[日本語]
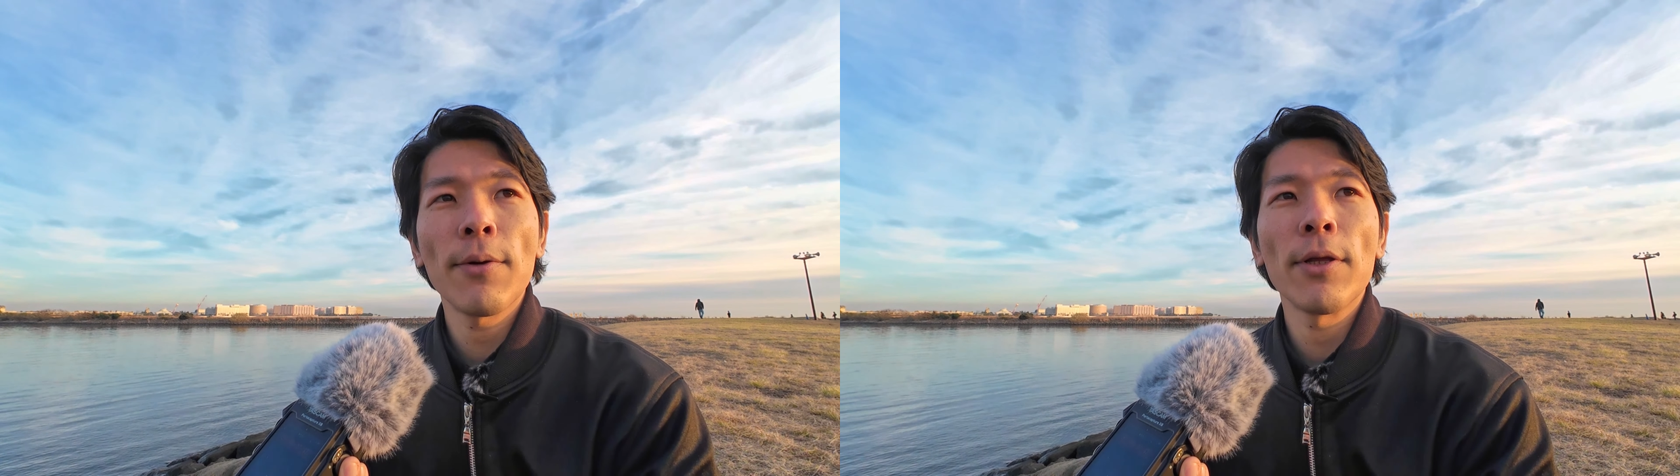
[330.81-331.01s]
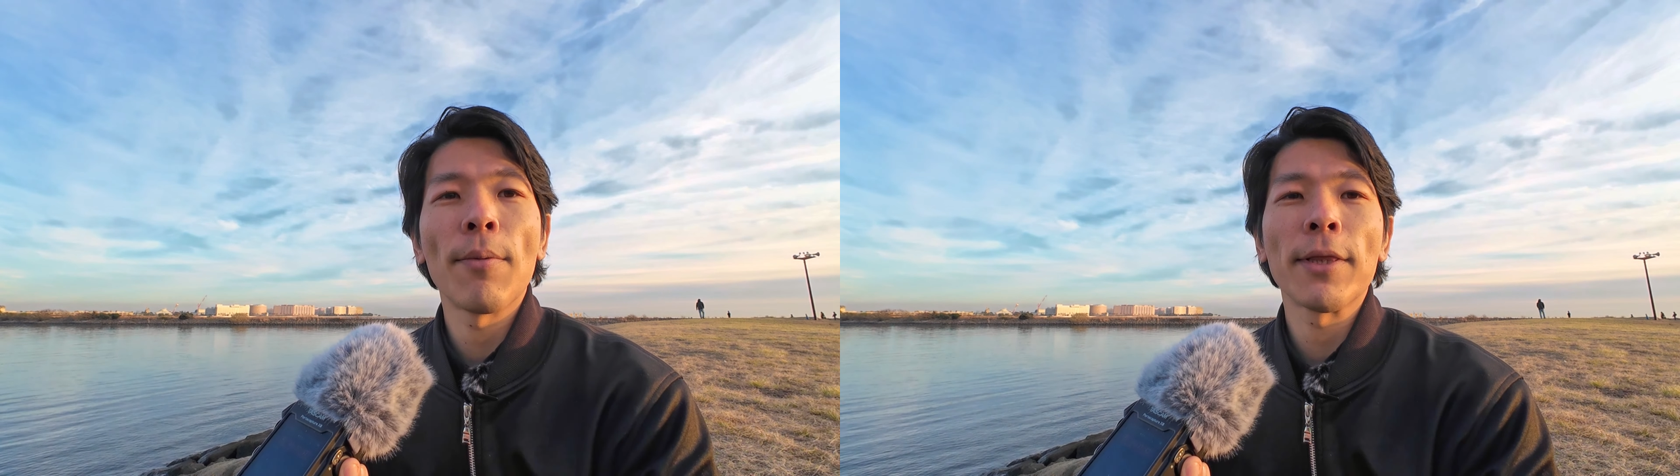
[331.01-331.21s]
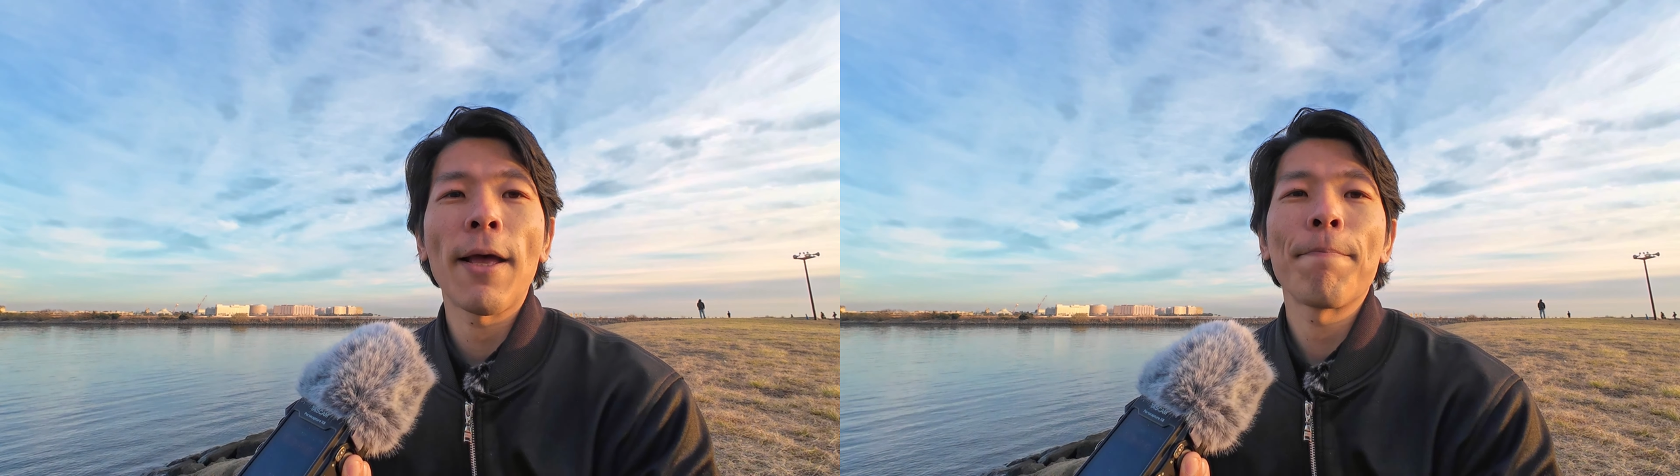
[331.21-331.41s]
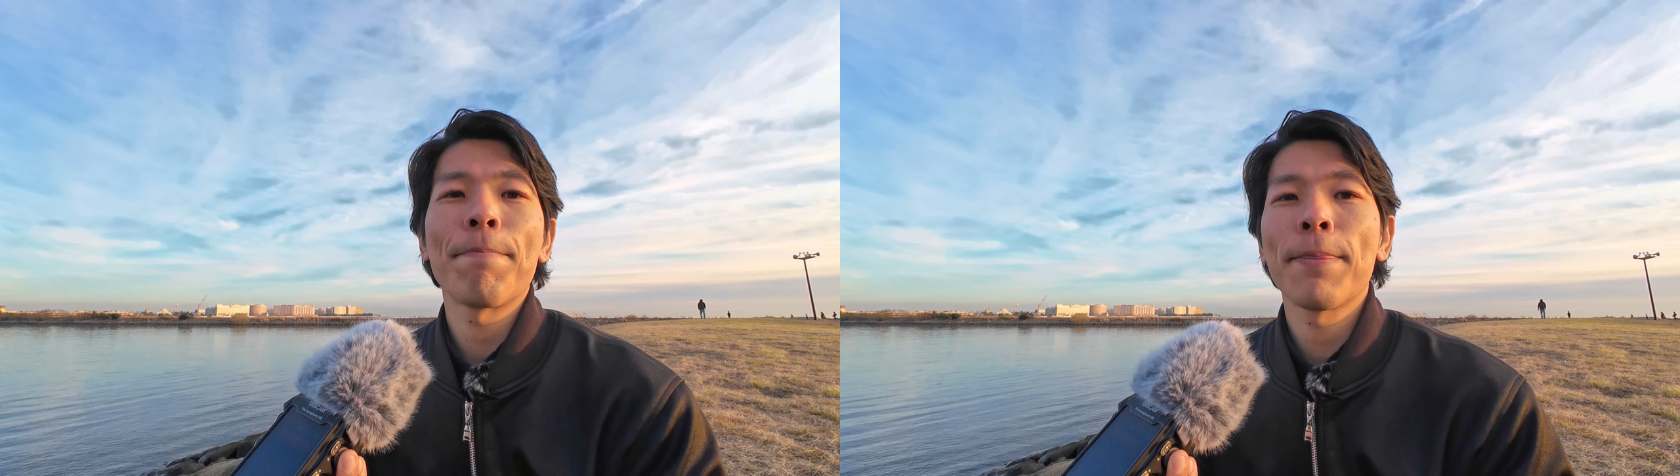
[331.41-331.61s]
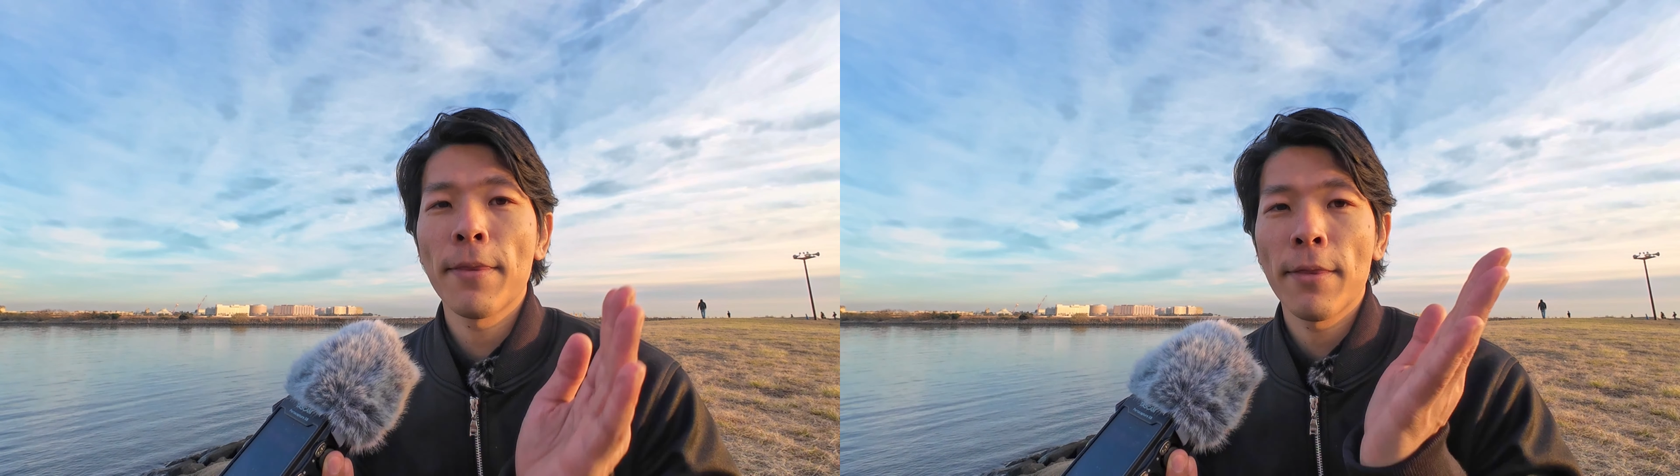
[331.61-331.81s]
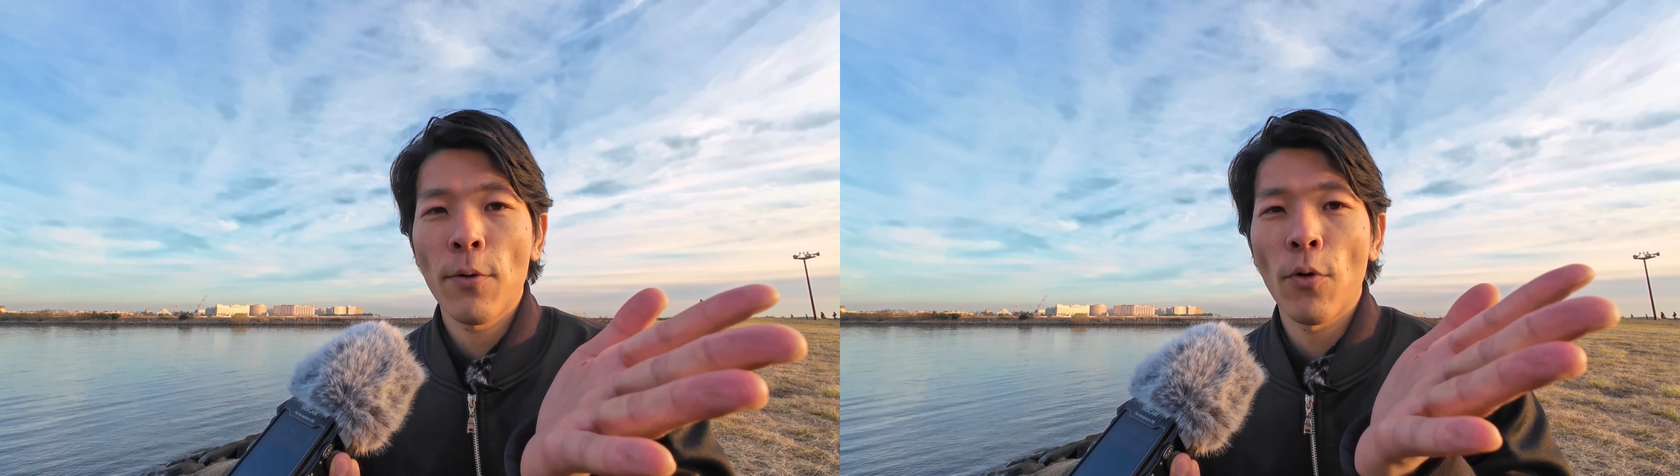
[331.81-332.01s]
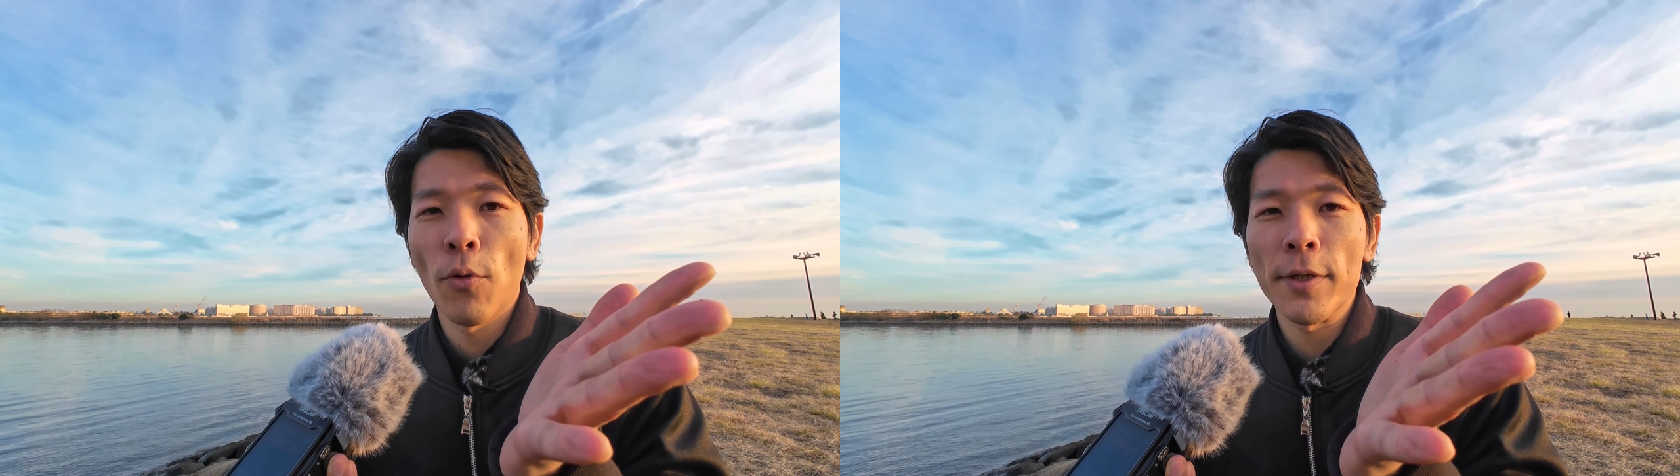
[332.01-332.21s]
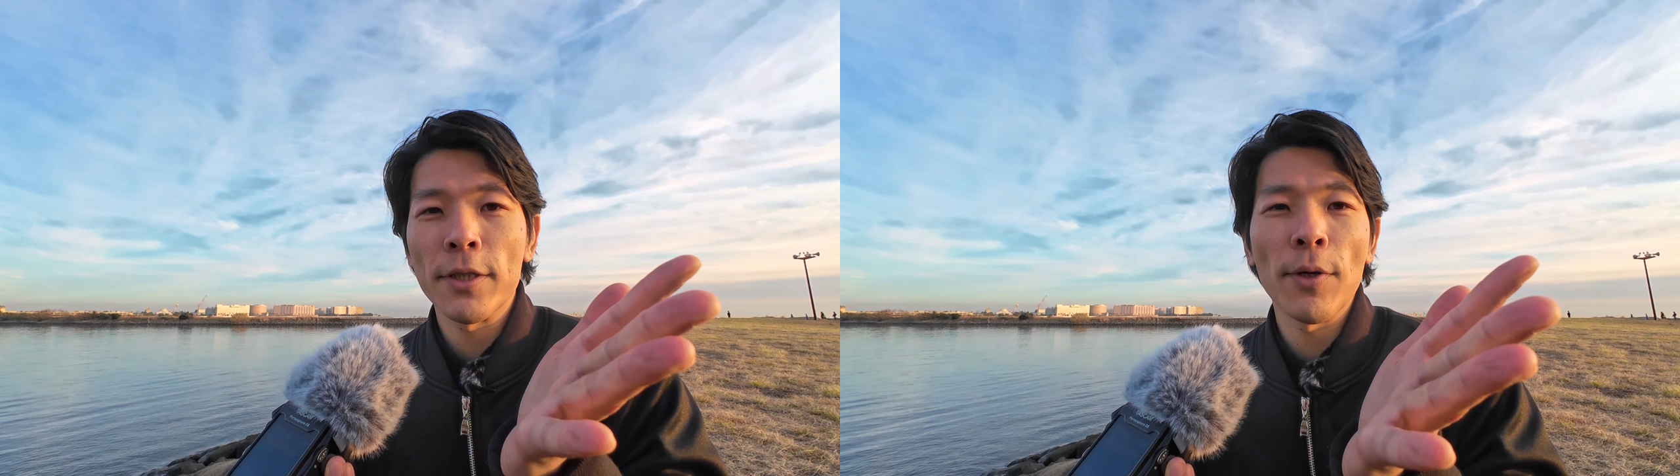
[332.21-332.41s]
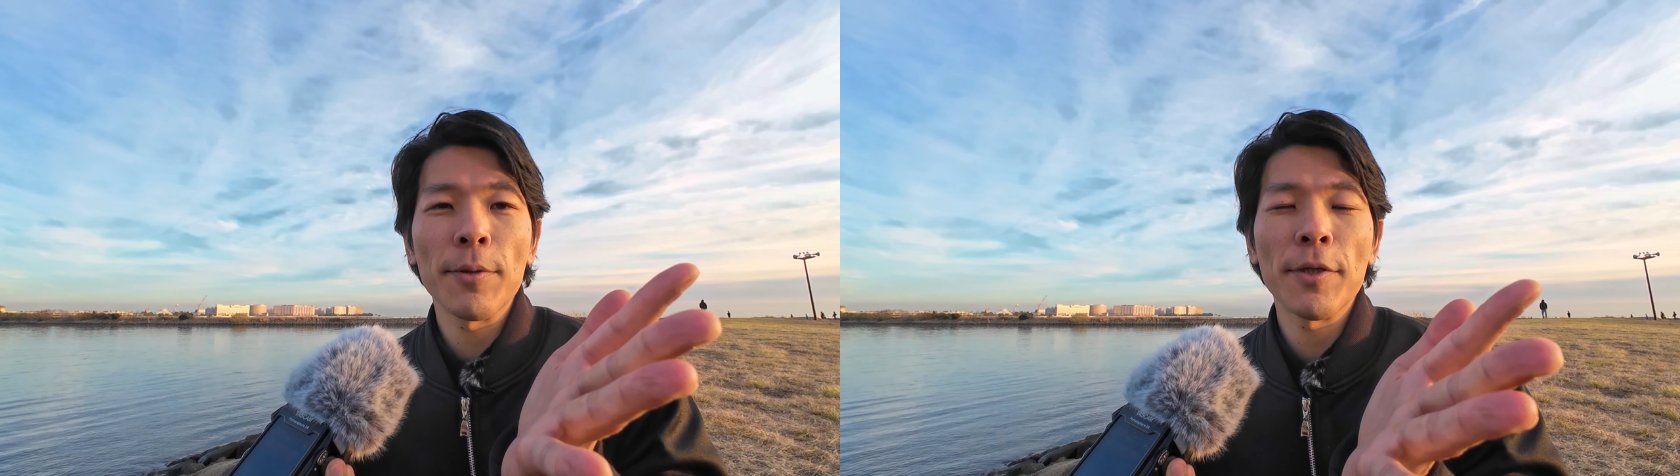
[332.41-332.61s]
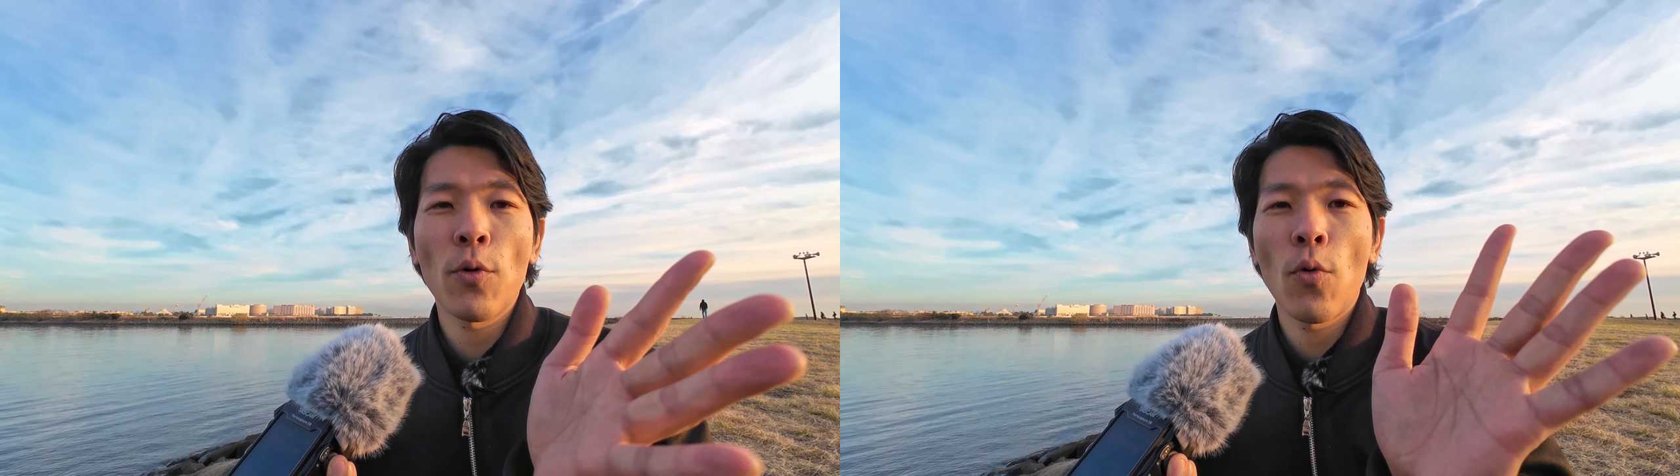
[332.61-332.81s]
ではではまた、この場所でお会い
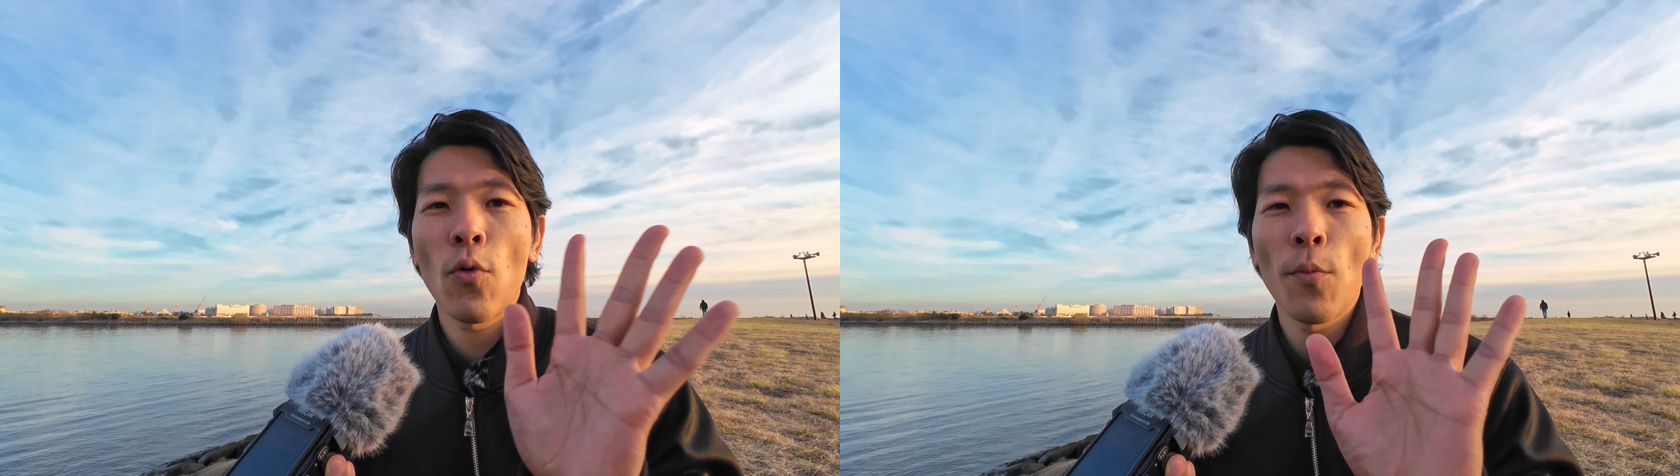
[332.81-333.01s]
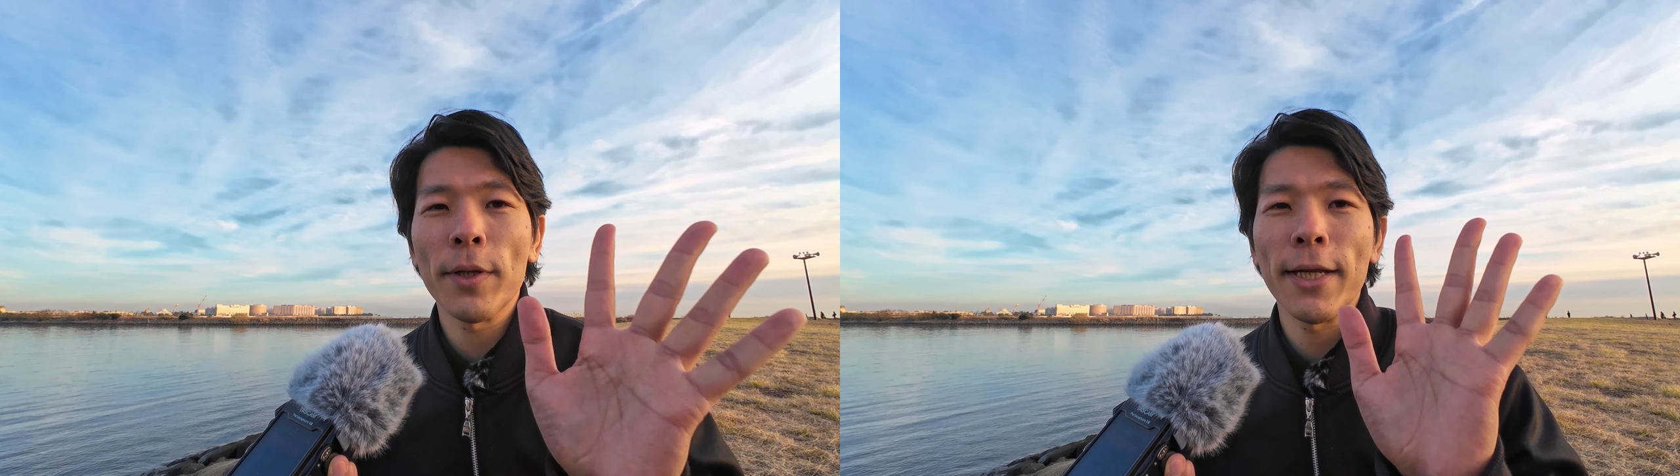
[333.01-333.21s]
しましょう。